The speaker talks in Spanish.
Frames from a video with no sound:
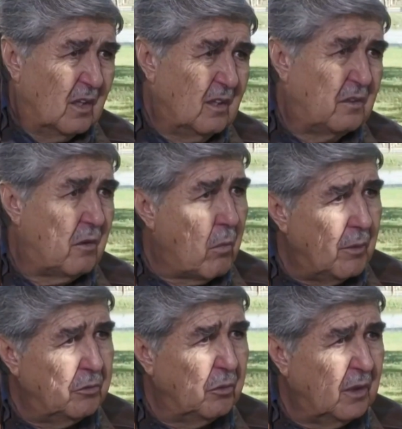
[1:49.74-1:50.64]
Desde el
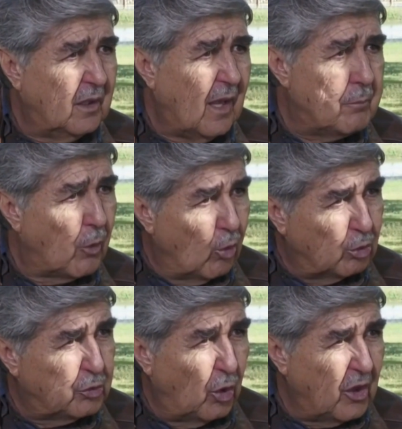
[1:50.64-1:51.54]
momento en que hay
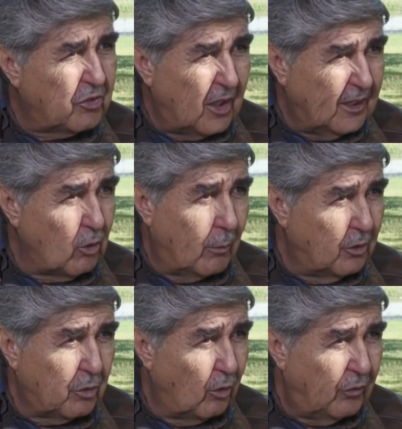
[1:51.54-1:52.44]
productores que en este
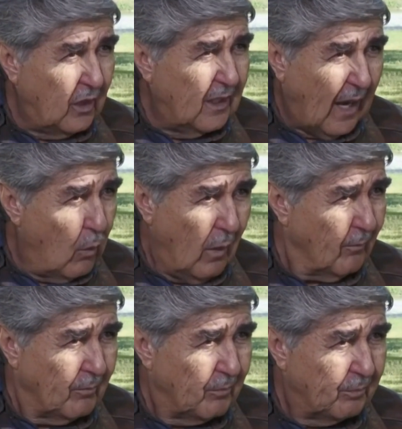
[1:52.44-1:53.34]
momento no tienen agua,
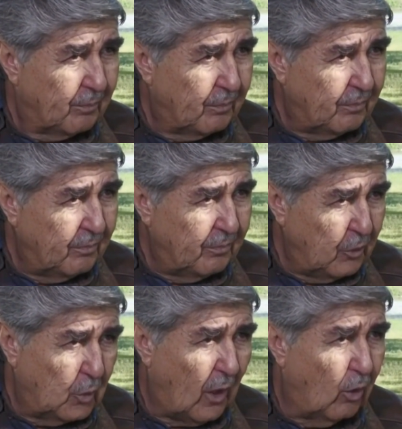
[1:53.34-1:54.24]

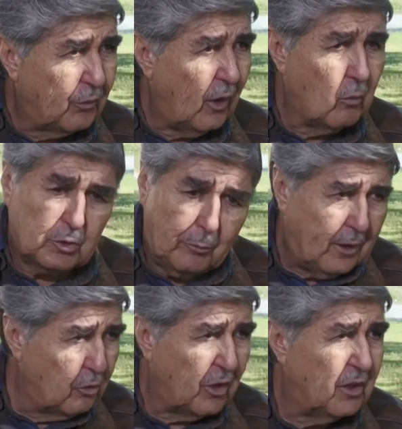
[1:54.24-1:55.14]
ni una gota, como
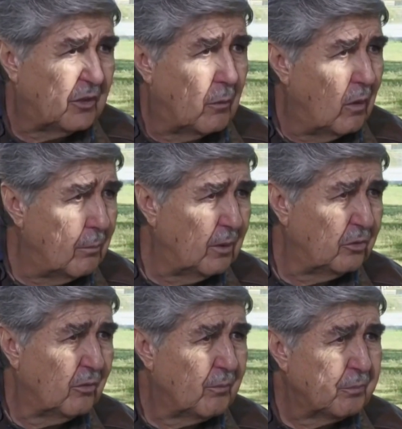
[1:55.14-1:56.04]
también los hay en Tamaulipas,
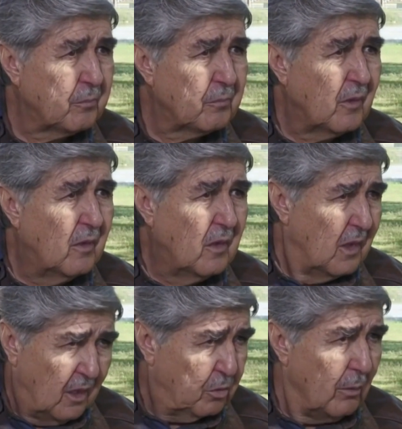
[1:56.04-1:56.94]

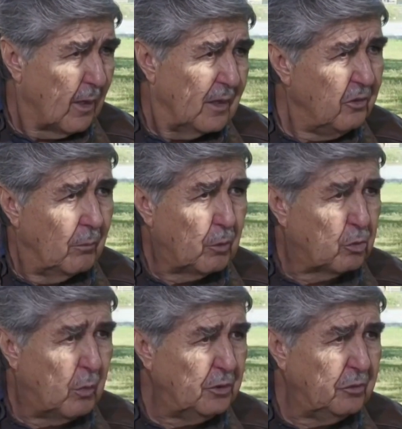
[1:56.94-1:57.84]
es una emergencia, por
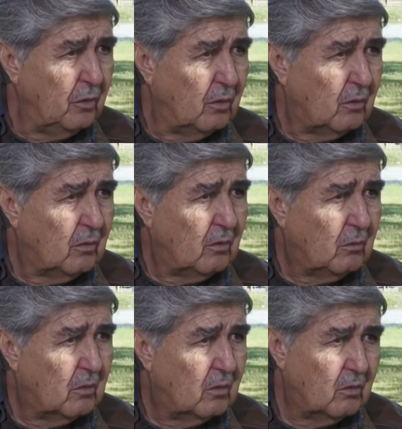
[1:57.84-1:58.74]
supuesto
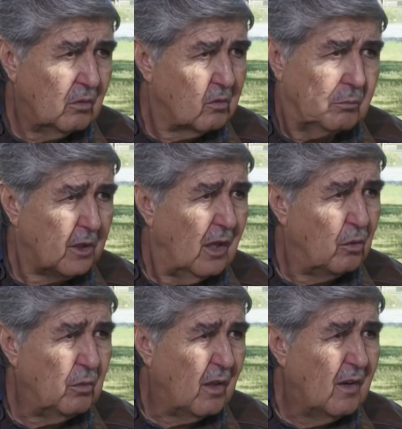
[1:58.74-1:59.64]
no, no me queda
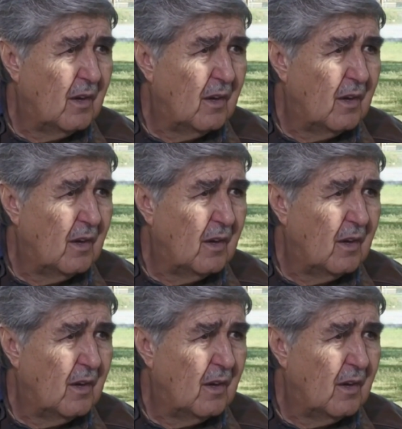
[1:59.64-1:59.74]
duda.